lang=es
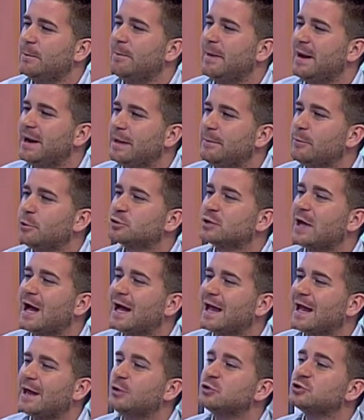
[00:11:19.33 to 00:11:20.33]
Venimos
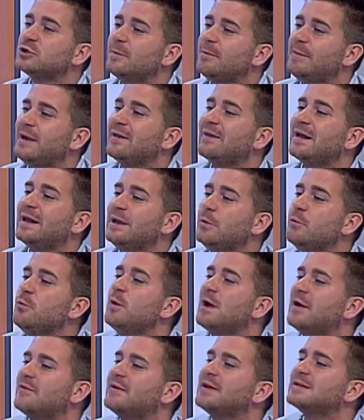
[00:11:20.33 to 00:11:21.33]
a que no se pierda
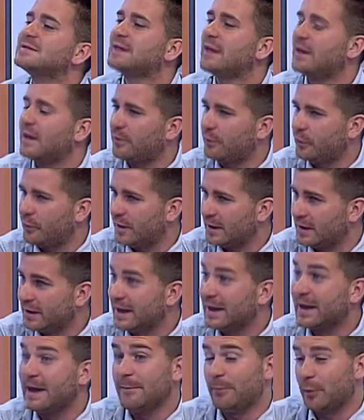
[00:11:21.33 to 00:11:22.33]
ninguna fiesta de la ciudad,
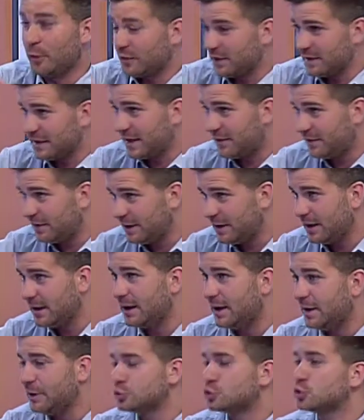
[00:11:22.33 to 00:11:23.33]
que por desgracia
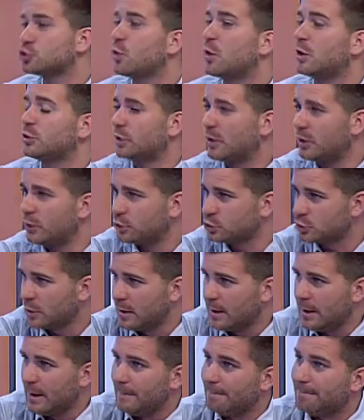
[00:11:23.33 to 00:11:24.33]
en estos cuatro años
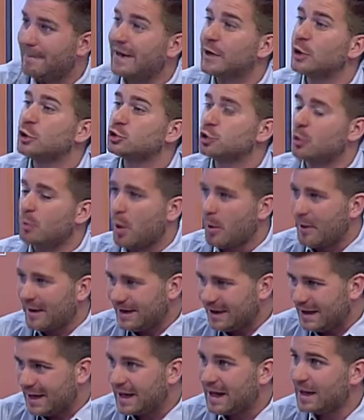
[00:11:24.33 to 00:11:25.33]
barrios como
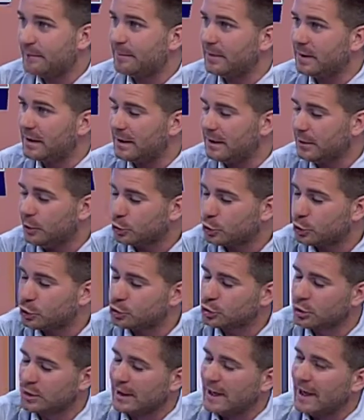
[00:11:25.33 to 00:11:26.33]
Benicalap y
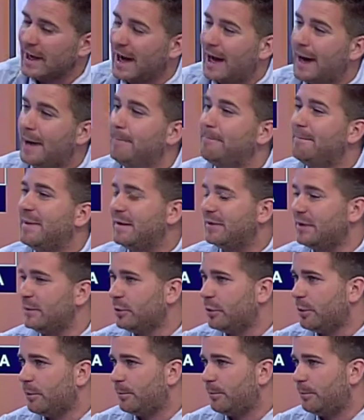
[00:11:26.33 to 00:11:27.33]
otros han
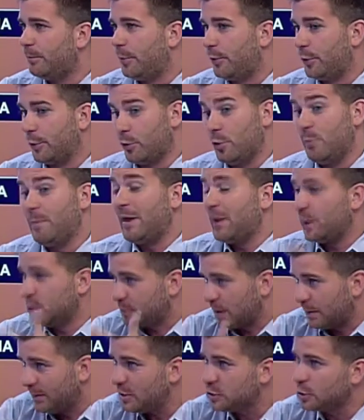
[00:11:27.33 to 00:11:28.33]
perdido por culpa de los
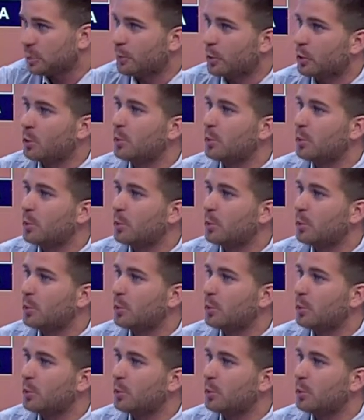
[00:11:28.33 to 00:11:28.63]
permisos, por